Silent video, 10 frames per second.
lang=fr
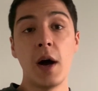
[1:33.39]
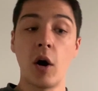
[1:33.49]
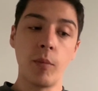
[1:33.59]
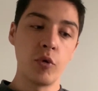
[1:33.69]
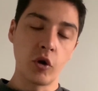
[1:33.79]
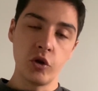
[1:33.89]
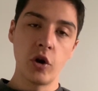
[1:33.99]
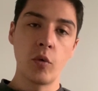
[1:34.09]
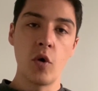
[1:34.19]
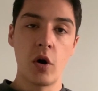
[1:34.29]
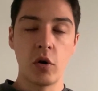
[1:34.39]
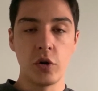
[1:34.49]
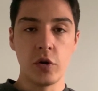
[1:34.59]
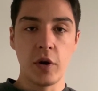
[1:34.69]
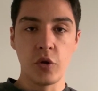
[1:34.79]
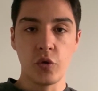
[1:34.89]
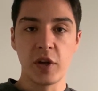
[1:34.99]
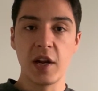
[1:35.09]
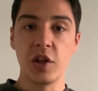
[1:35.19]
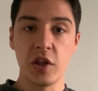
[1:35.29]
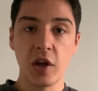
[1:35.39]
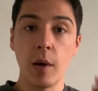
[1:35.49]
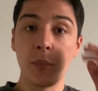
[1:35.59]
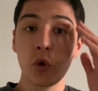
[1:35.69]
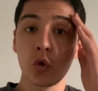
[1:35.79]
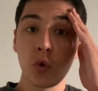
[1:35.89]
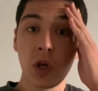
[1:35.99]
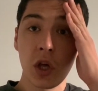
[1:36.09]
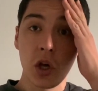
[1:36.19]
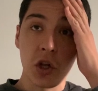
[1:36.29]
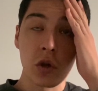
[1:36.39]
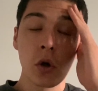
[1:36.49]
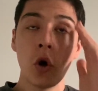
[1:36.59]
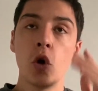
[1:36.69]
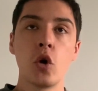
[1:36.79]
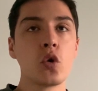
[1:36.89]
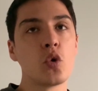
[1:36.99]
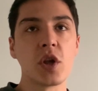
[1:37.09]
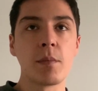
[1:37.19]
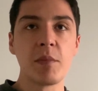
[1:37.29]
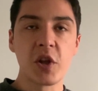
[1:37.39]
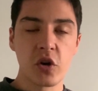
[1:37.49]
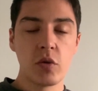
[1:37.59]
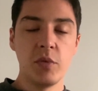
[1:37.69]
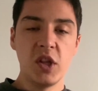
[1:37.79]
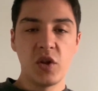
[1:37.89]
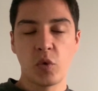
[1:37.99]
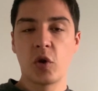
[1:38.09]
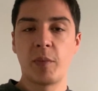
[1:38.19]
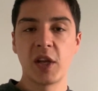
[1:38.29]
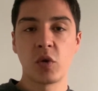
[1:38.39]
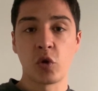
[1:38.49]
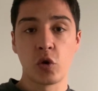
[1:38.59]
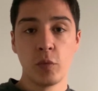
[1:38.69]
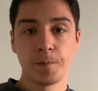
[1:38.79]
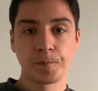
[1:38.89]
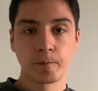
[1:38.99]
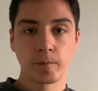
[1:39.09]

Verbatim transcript: alors pour Underworld, euh, un jeu auquel j'ai déjà un peu joué que j'aime bien, mais disons sans prétention.